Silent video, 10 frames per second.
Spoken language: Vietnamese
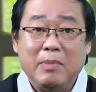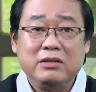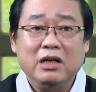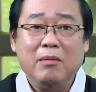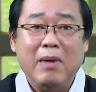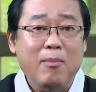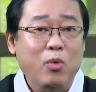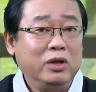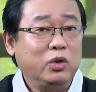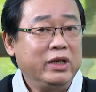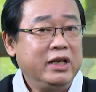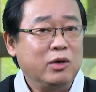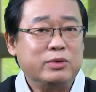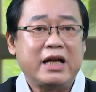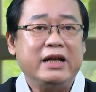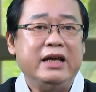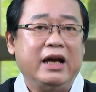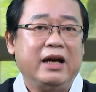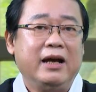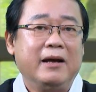Chưa bao giờ bà muốn tôi đi đâu xa
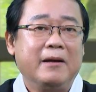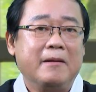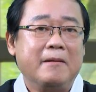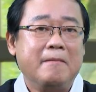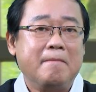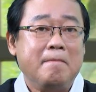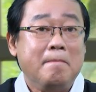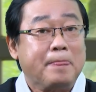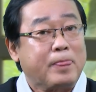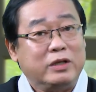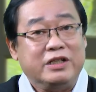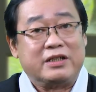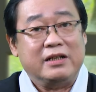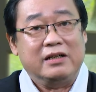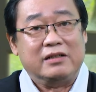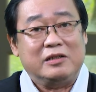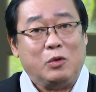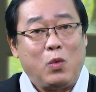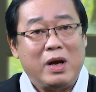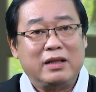nhà. Tôi chỉ sợ
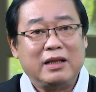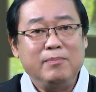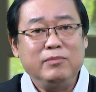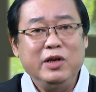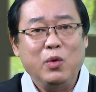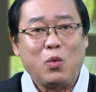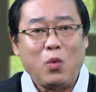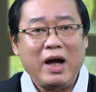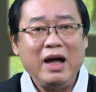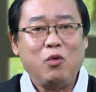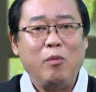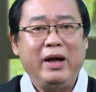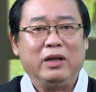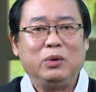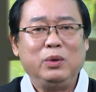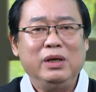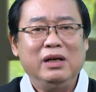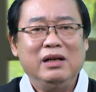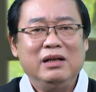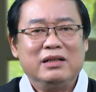sự quan tâm nhiều quá của mẹ
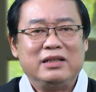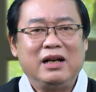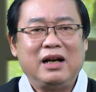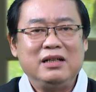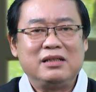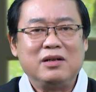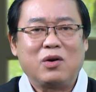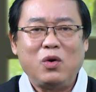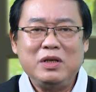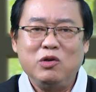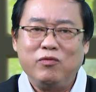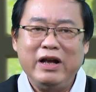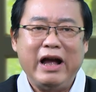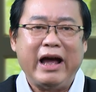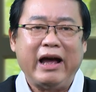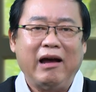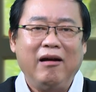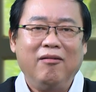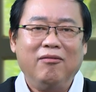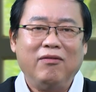tôi sẽ gây sự khó chịu với Ngà
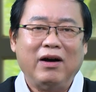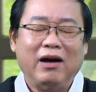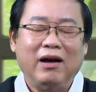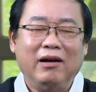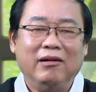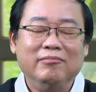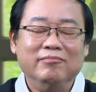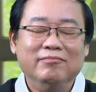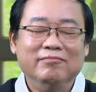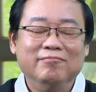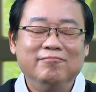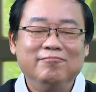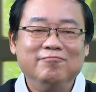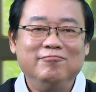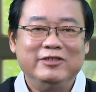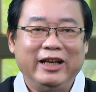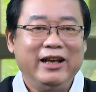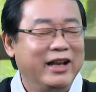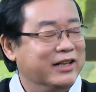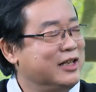và
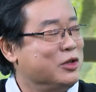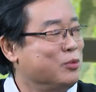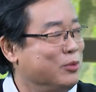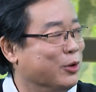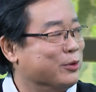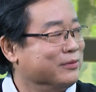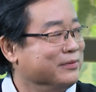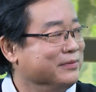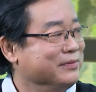dễ nảy sinh xung đột.